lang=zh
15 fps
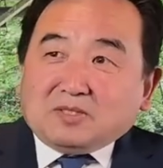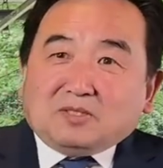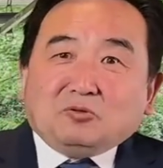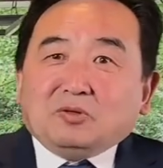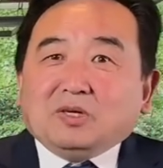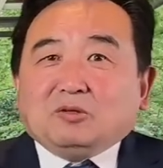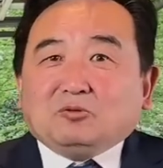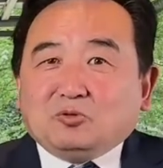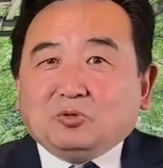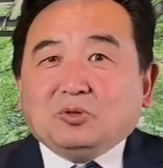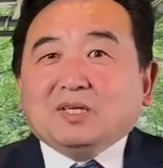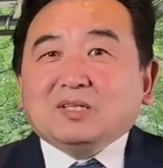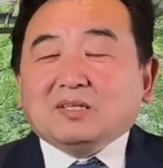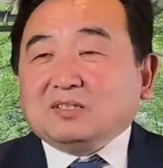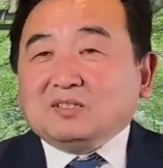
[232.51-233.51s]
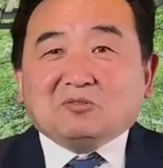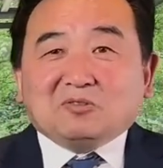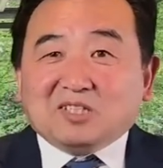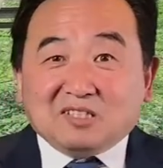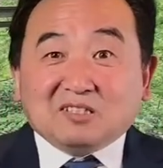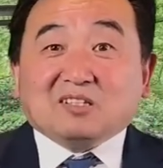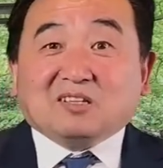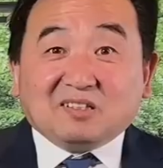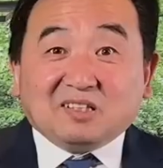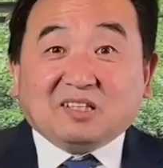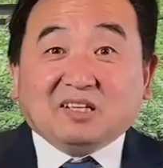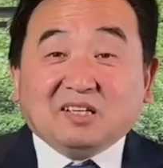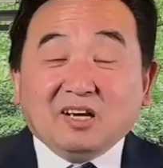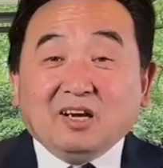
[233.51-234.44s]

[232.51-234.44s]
觉觉得就仅此而已，